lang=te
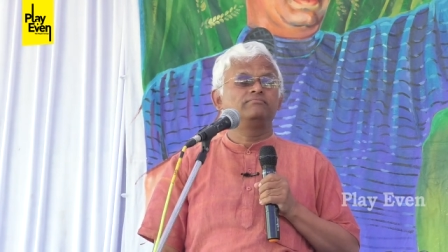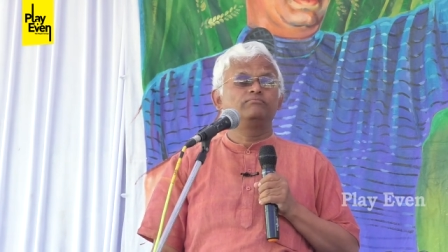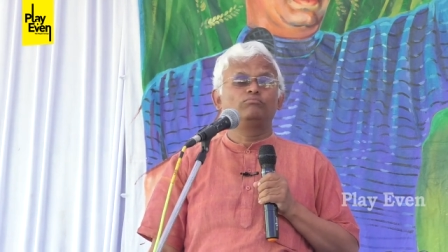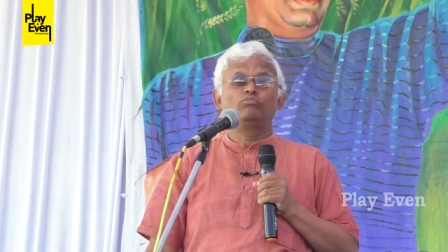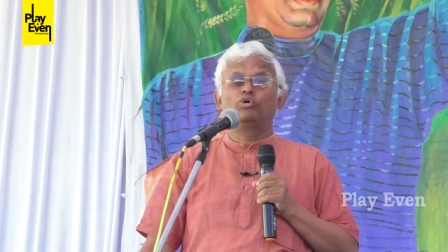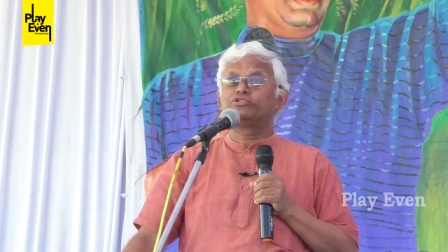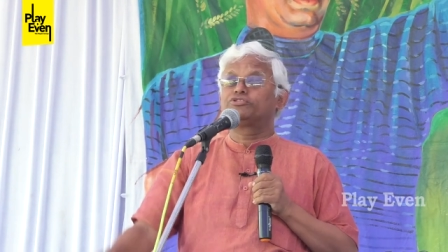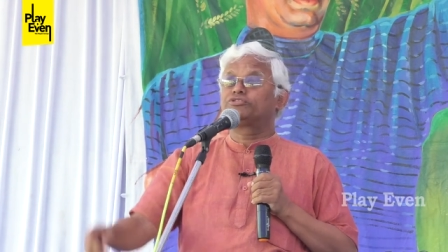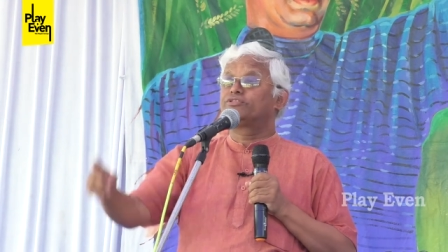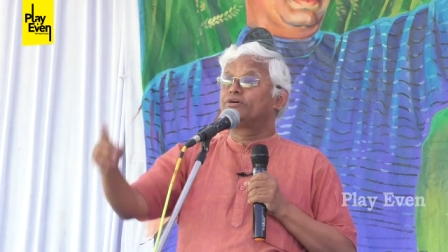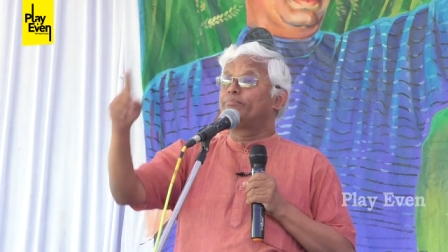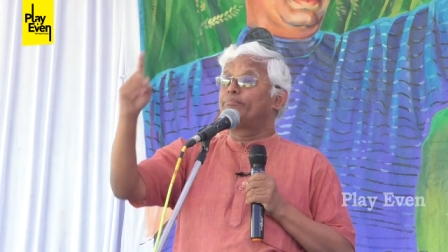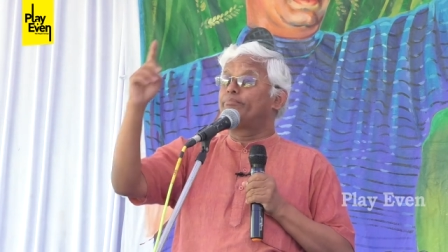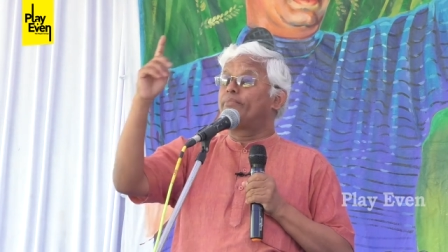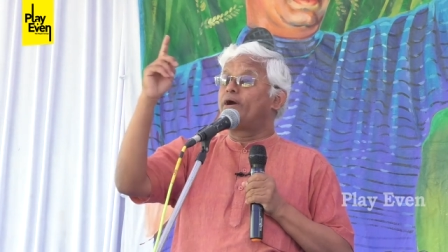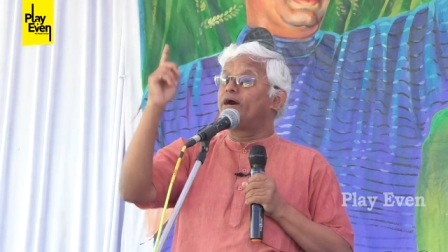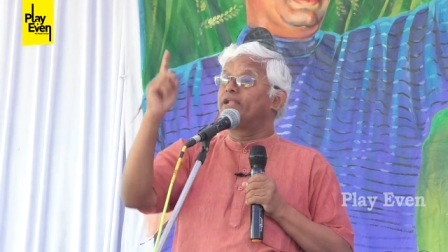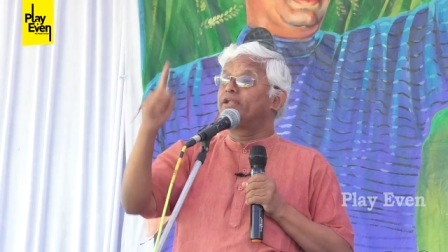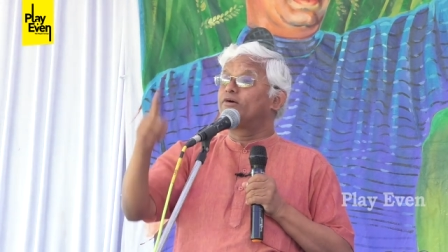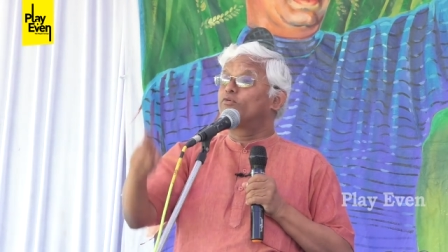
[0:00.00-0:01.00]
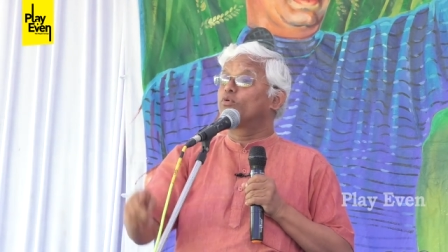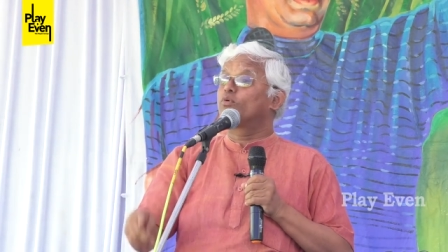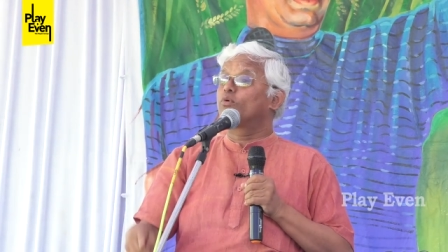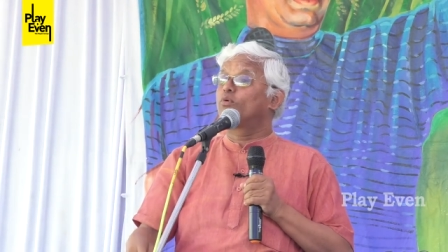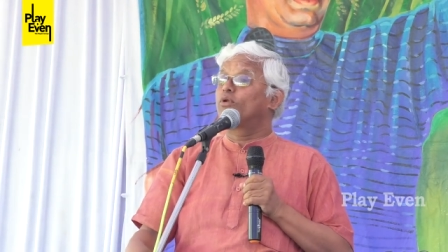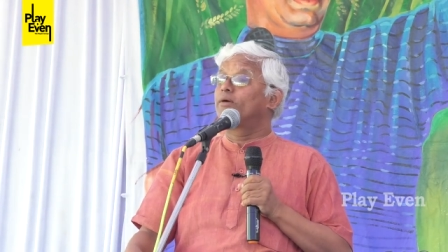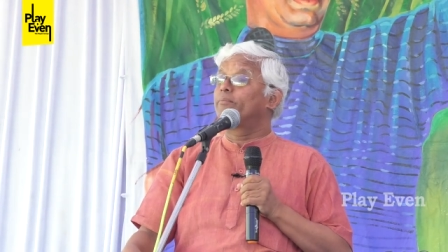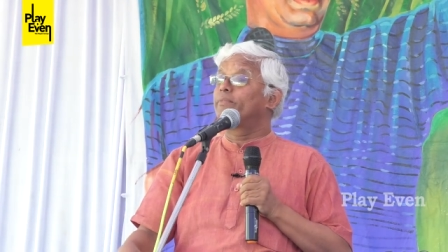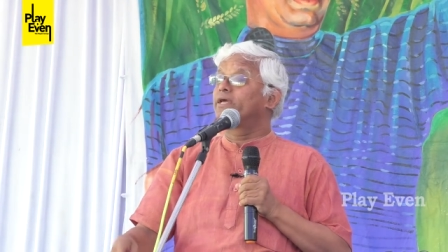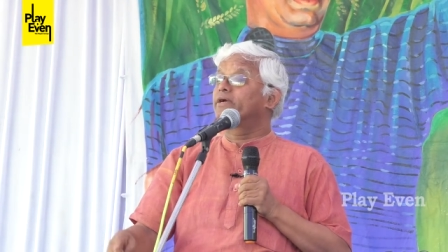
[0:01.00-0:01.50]
మొత్తం మానవ
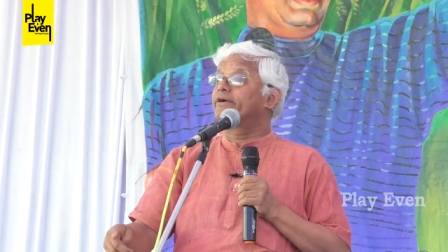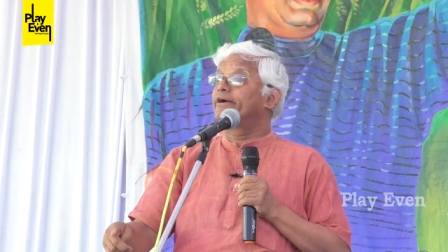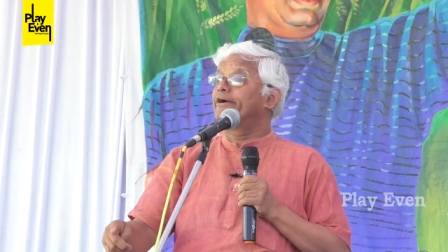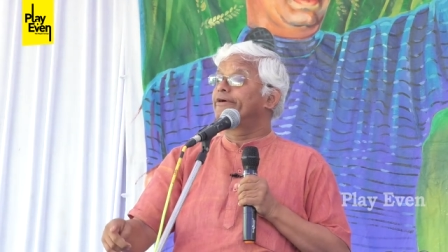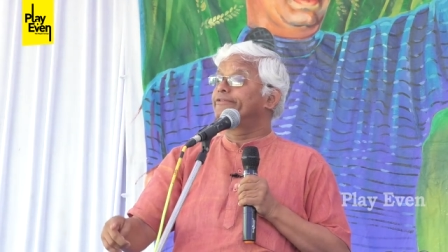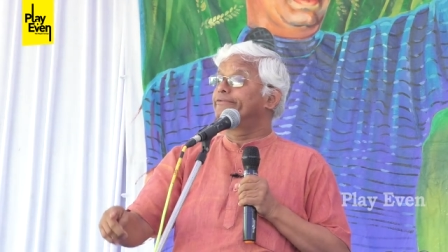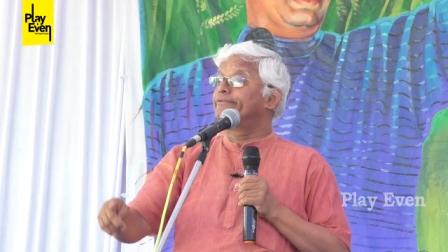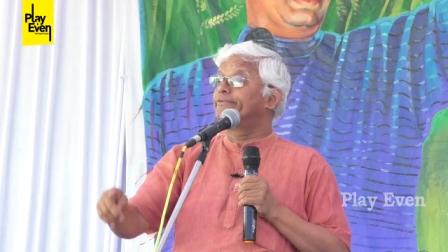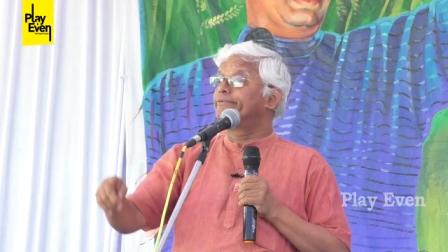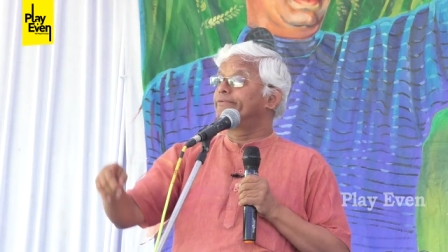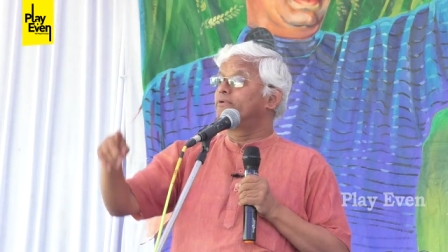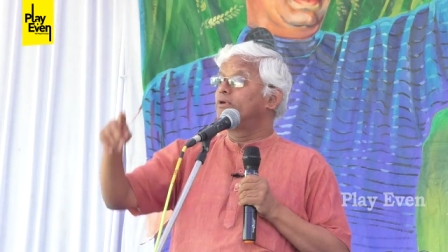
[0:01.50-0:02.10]
కులమే కాదు